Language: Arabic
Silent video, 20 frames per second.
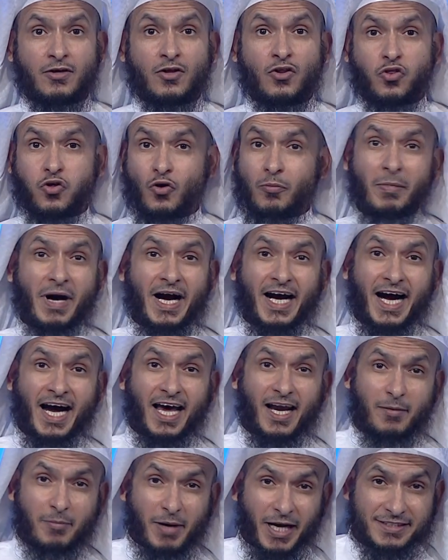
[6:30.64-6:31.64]
ثم
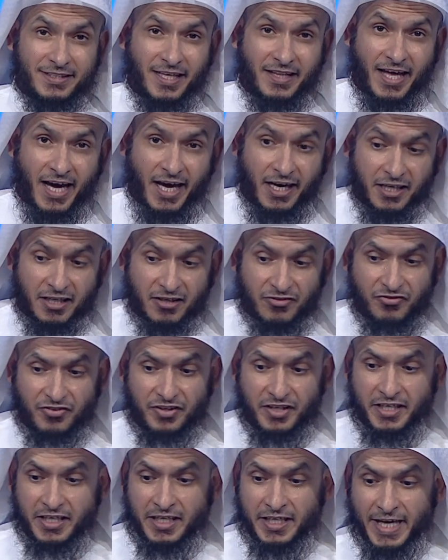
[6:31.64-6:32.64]
قال بعد ذلك
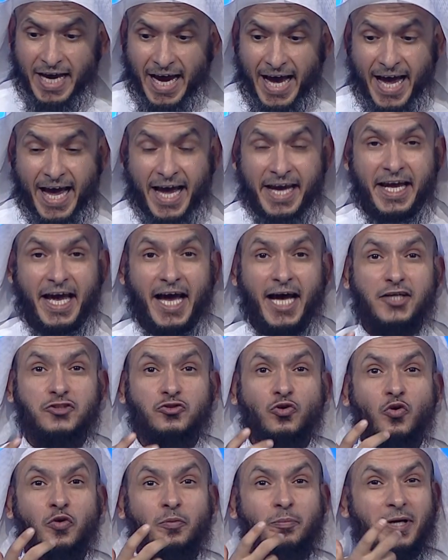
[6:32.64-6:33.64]
فيه
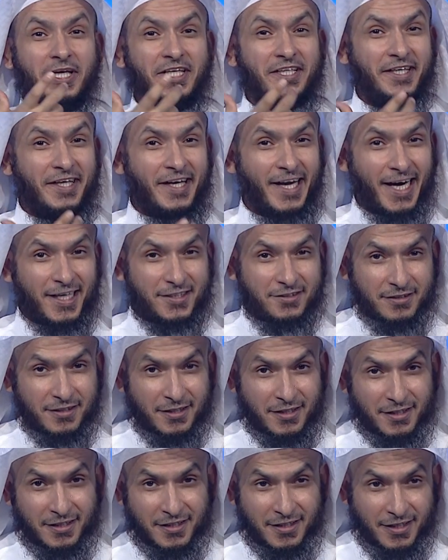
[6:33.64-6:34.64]
ايات بينات
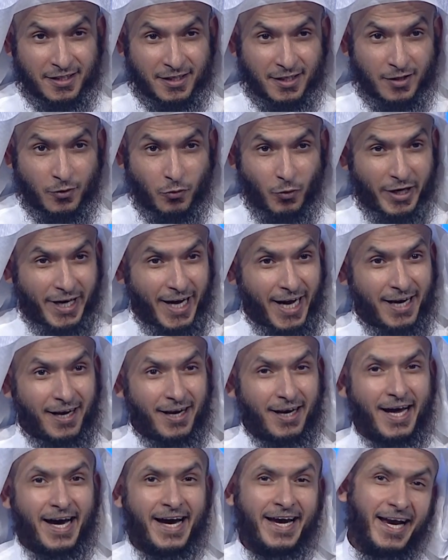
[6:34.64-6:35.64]
ويا
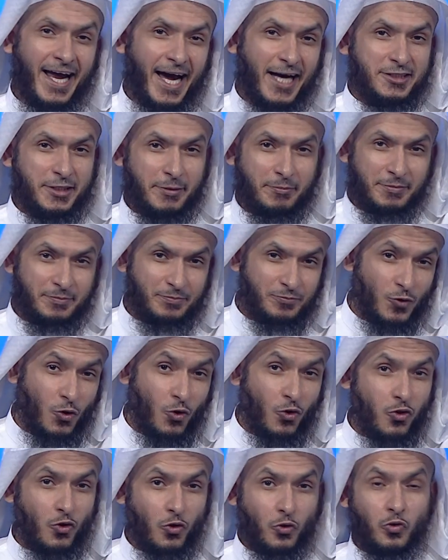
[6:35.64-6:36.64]
لله العجب
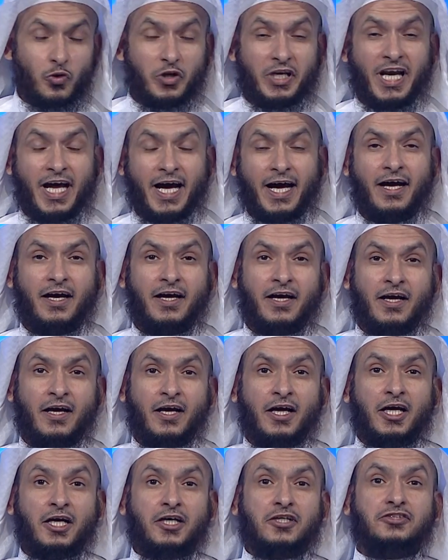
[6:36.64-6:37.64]
انظروا الى
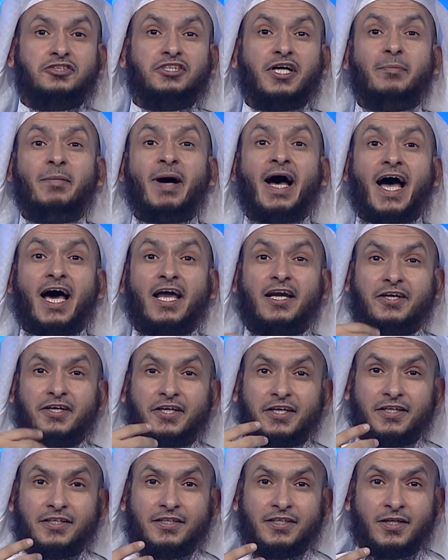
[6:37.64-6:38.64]

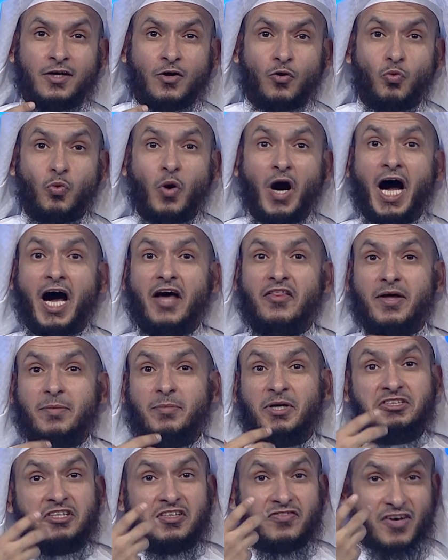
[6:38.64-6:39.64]
جمال
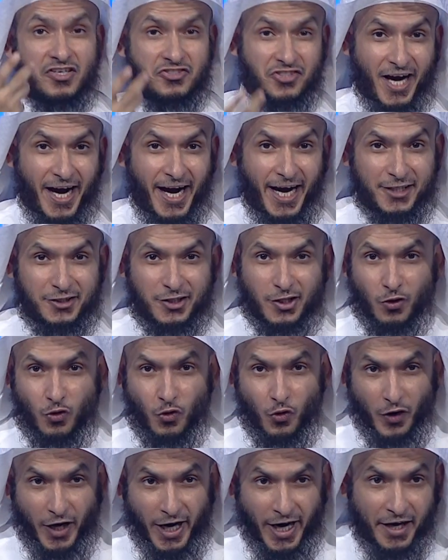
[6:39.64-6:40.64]
وعظمه فصاحه
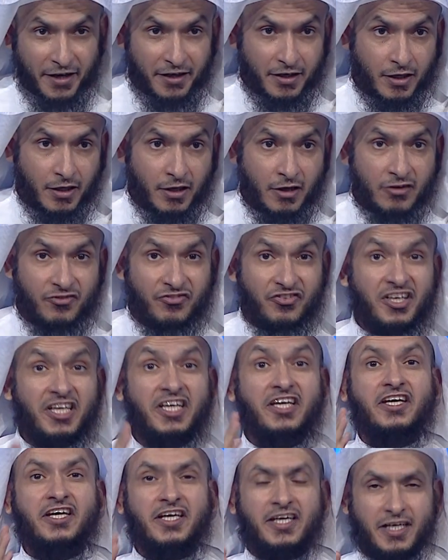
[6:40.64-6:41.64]
القران
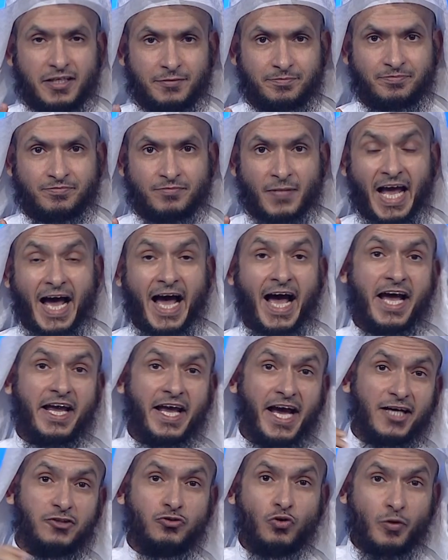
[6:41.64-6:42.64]
فيه
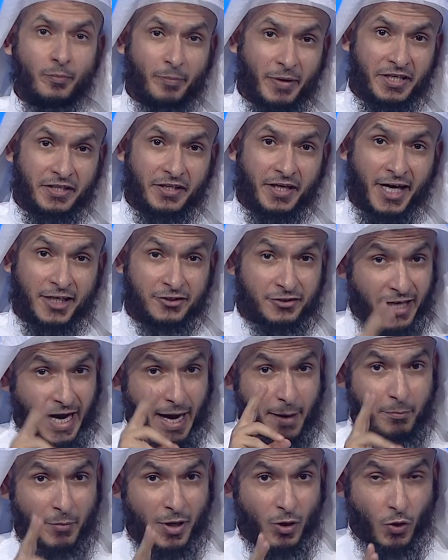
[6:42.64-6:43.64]
ايات بينات
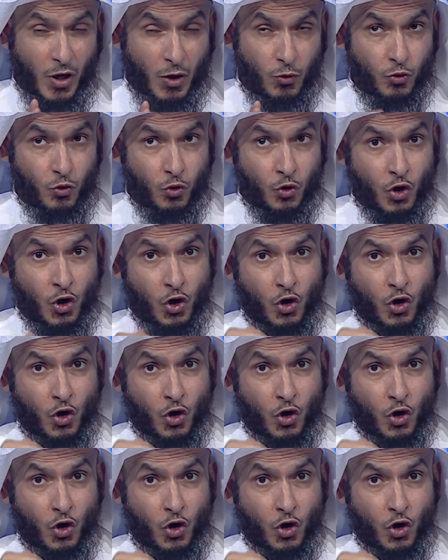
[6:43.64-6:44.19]
تامل قوله